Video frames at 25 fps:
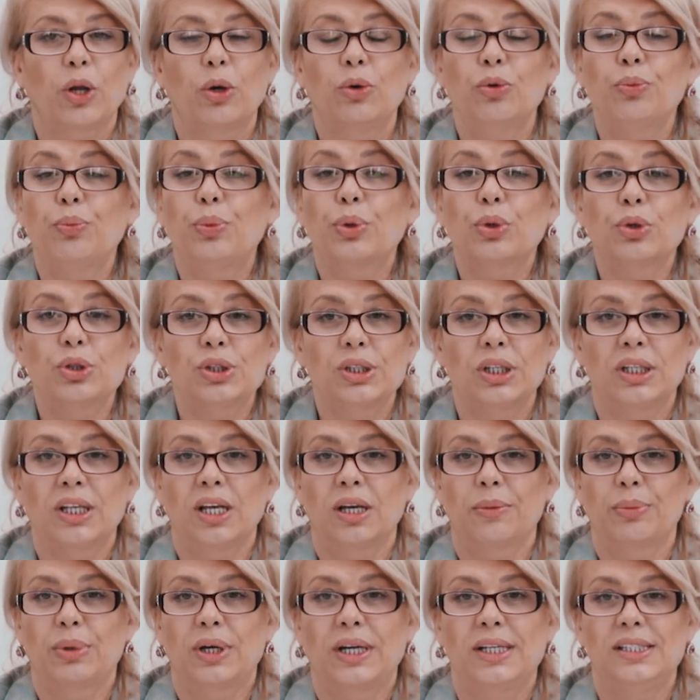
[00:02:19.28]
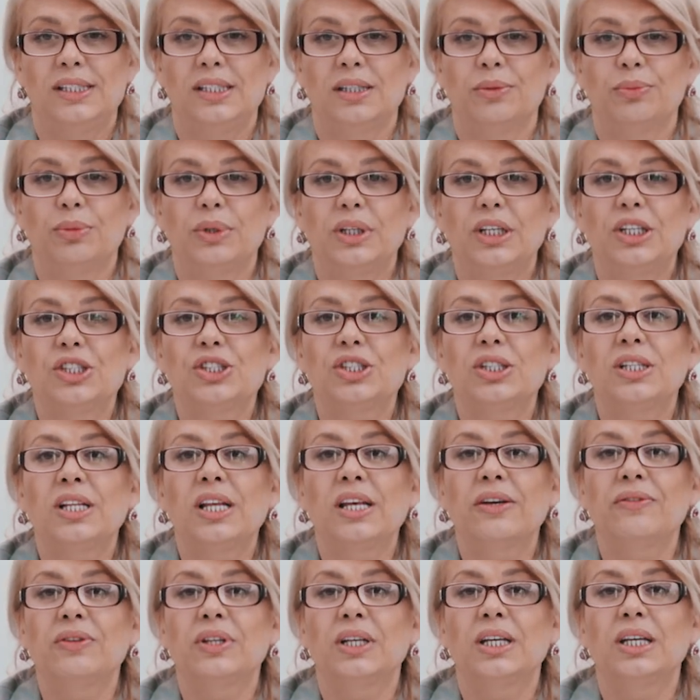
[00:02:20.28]
он просто необходим.
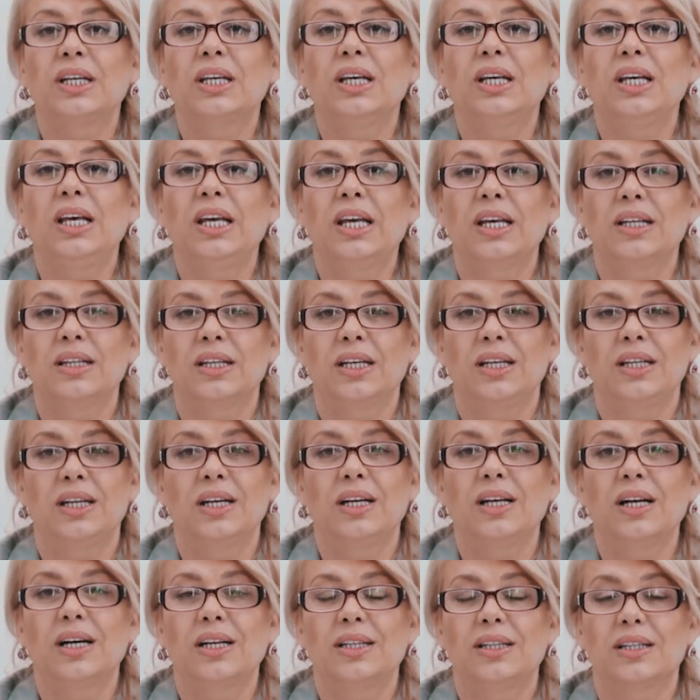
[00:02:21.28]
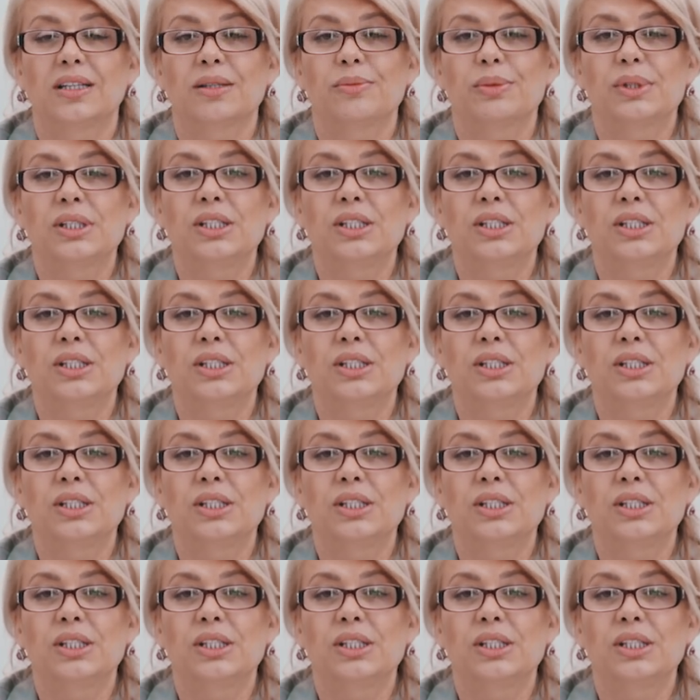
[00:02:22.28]
Ежедневная гигиена ирригатором